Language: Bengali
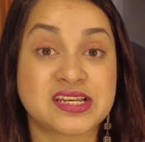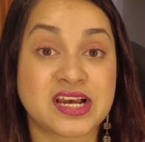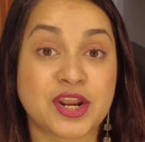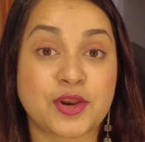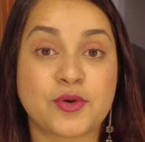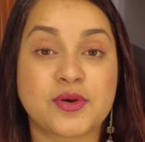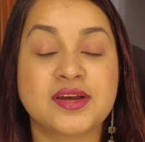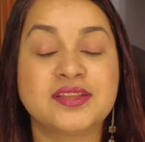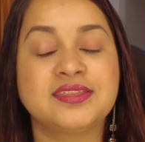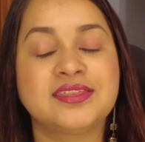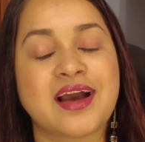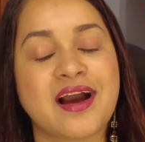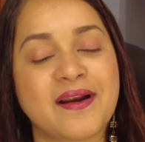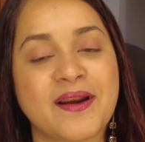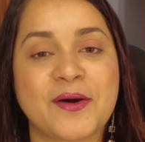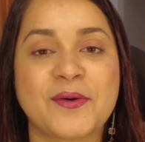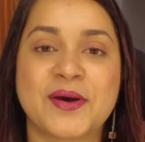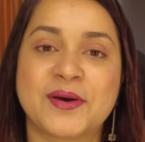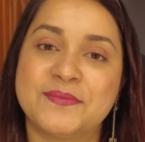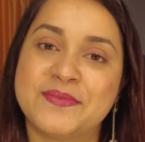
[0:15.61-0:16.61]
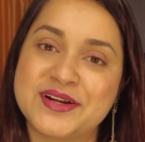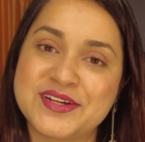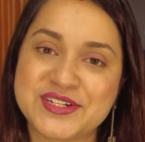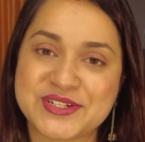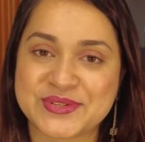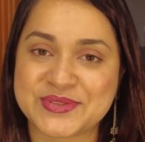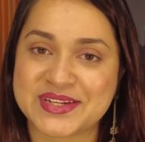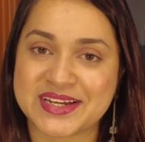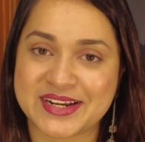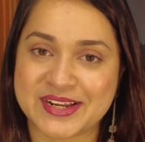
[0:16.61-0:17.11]
জানো না তারাও একবার
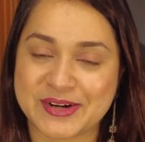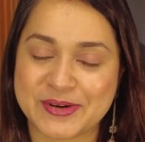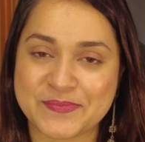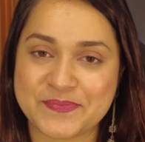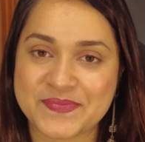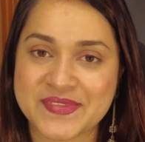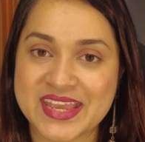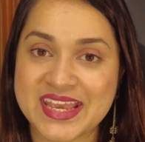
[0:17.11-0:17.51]
শুনে নাও